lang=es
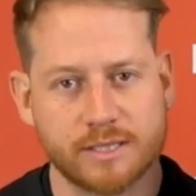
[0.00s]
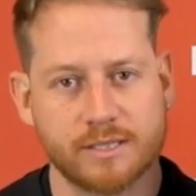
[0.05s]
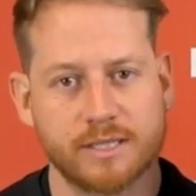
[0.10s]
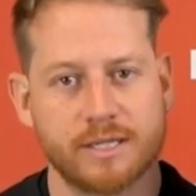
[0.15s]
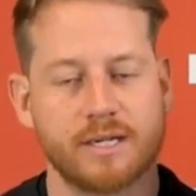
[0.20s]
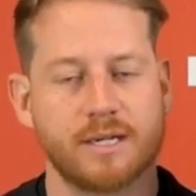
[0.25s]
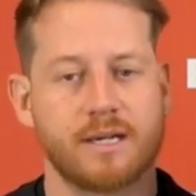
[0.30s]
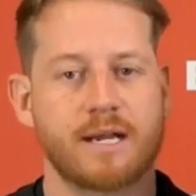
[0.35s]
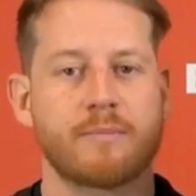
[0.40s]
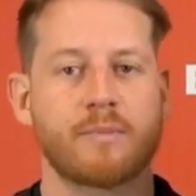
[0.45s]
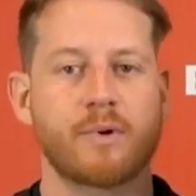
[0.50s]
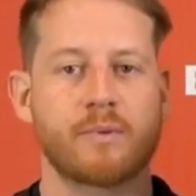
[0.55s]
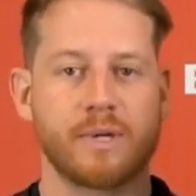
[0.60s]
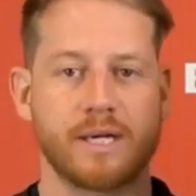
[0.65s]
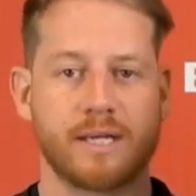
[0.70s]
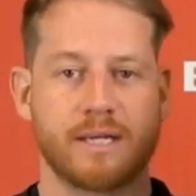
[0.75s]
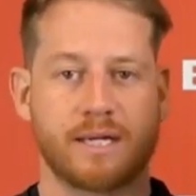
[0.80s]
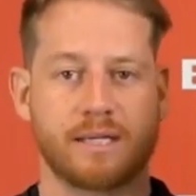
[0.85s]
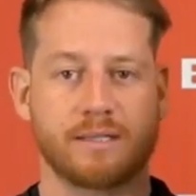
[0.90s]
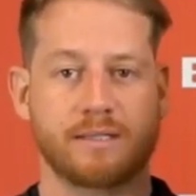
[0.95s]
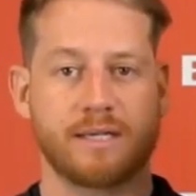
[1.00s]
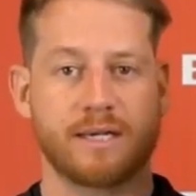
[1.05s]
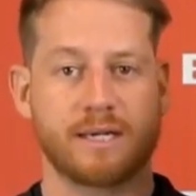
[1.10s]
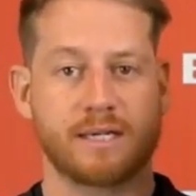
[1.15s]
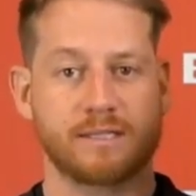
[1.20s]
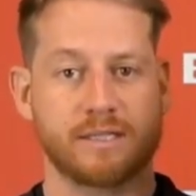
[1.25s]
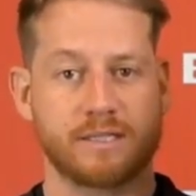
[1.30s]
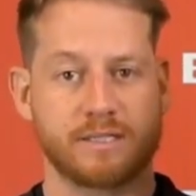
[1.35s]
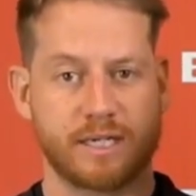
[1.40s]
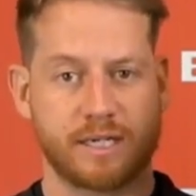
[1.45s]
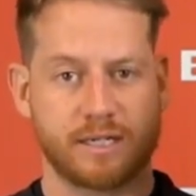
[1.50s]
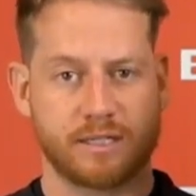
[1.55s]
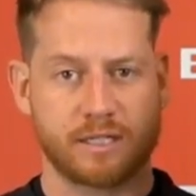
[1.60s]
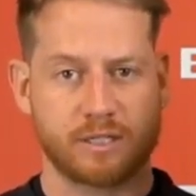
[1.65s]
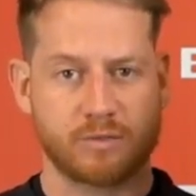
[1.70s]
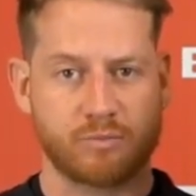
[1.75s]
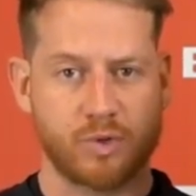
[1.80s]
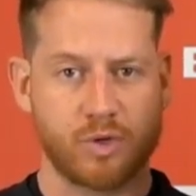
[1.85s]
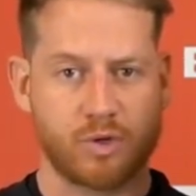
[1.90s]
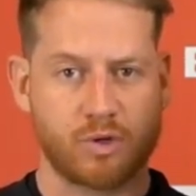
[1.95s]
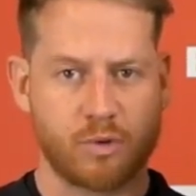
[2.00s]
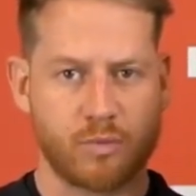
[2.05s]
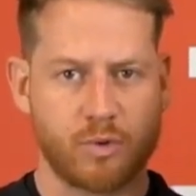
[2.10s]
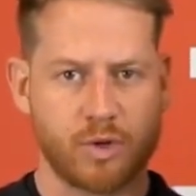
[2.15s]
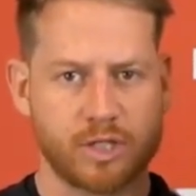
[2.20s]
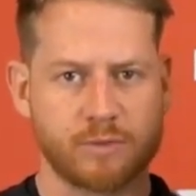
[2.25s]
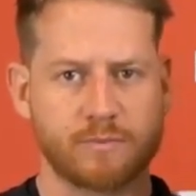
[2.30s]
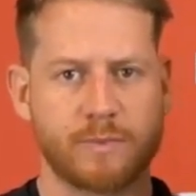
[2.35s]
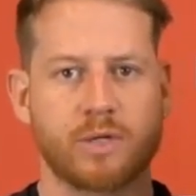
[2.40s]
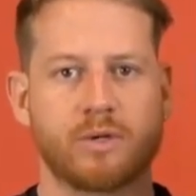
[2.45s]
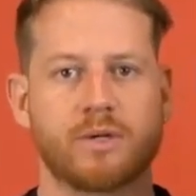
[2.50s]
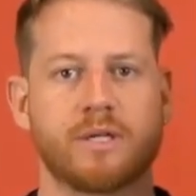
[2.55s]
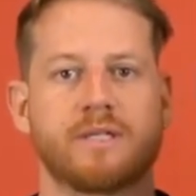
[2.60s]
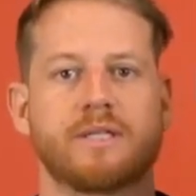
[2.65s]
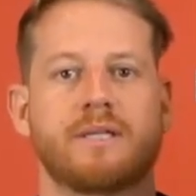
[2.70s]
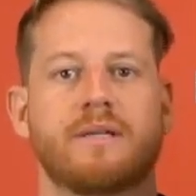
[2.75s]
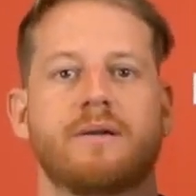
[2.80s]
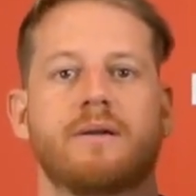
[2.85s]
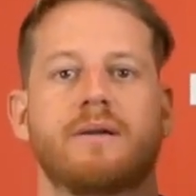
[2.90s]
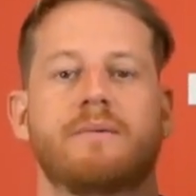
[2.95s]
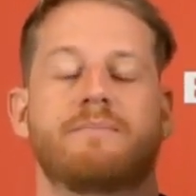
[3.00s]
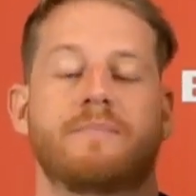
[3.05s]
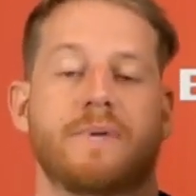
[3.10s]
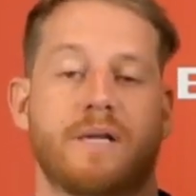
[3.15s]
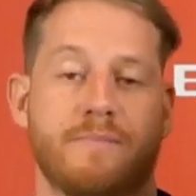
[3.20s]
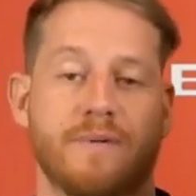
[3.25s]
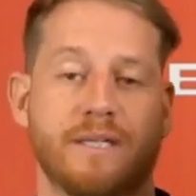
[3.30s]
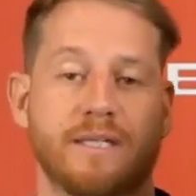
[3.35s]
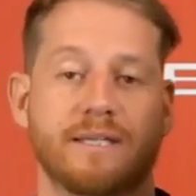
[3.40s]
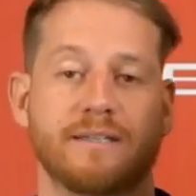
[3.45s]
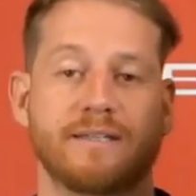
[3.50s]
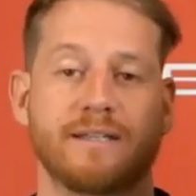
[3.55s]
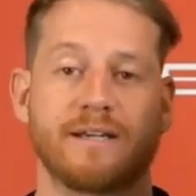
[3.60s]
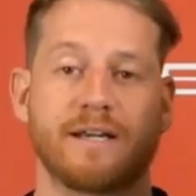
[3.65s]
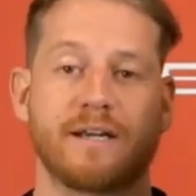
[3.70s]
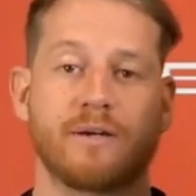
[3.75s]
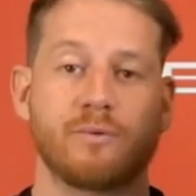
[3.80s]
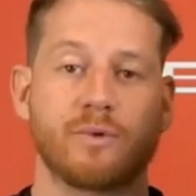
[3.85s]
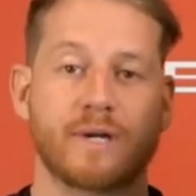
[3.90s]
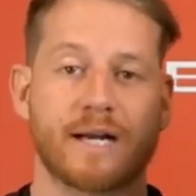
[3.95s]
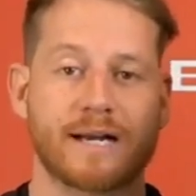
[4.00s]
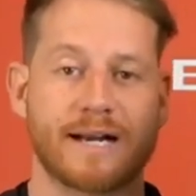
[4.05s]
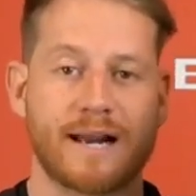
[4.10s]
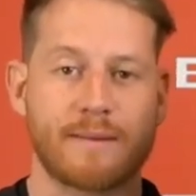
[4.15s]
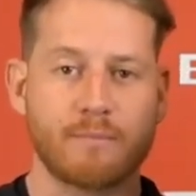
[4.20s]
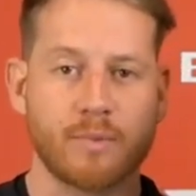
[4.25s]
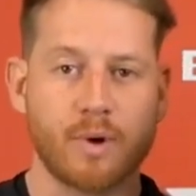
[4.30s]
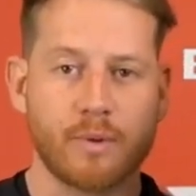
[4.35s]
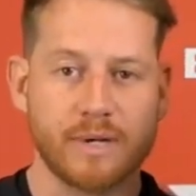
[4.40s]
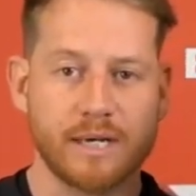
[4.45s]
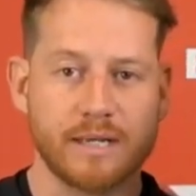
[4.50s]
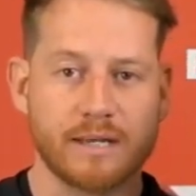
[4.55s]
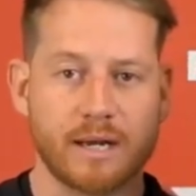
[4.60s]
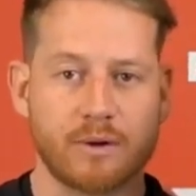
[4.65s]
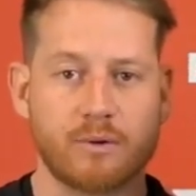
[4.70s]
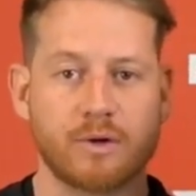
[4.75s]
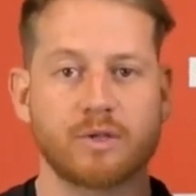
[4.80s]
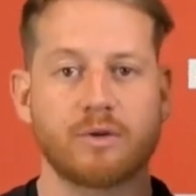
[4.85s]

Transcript: que ser la movilidad, tienen que ser chaquetas muy cómodas pero que te permitan tener una gran movilidad